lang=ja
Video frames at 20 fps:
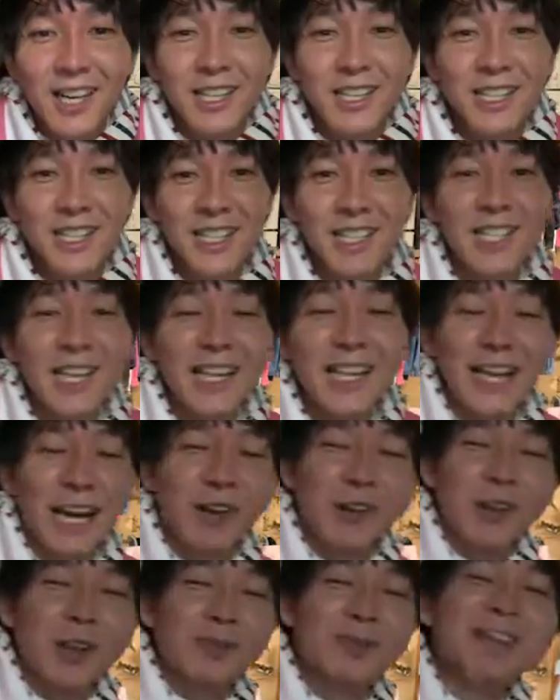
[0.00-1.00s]
つねた。
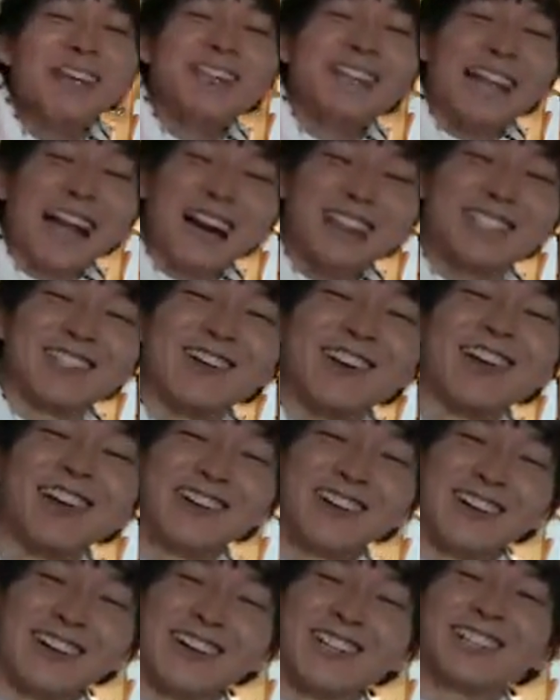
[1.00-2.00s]
俺見たそ、
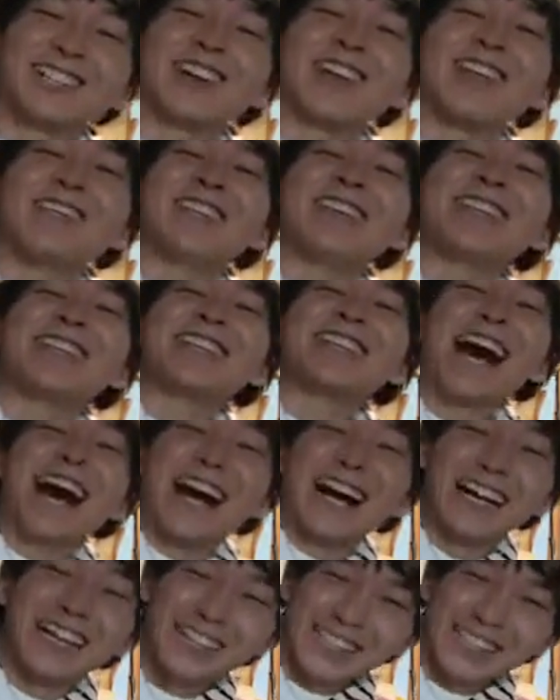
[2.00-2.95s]
俺それ見た。